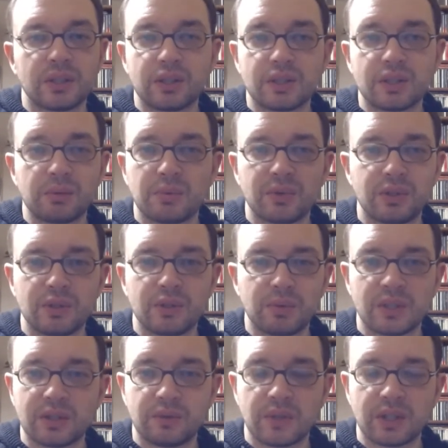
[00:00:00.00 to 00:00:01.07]
bo teoretycznie nie
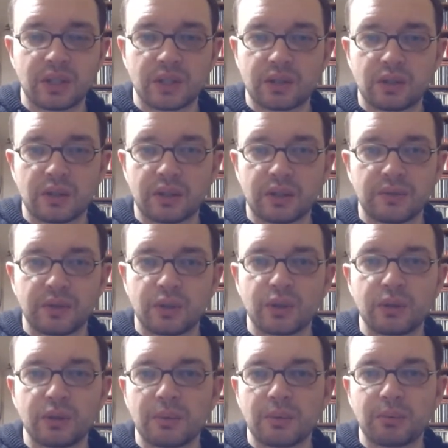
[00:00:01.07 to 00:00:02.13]
powinniśmy nazywać
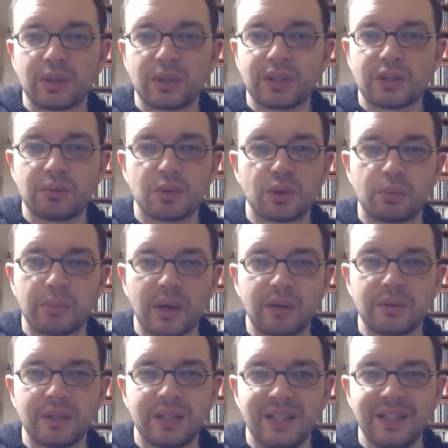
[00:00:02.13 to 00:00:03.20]
kaszalota wielorybem, bo on jest czymś
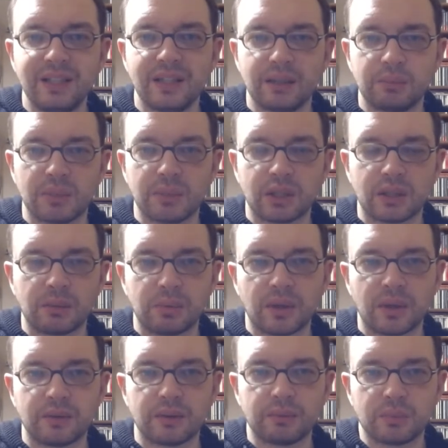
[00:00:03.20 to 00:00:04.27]
zupełnie innym tak
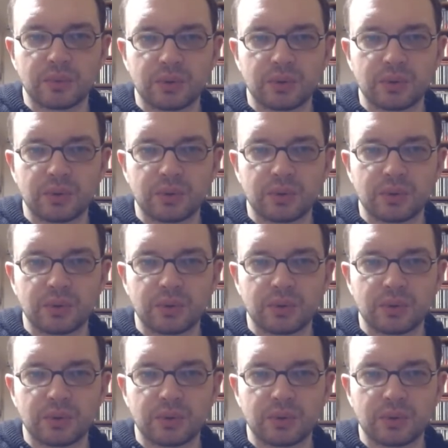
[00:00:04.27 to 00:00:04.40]
naprawdę.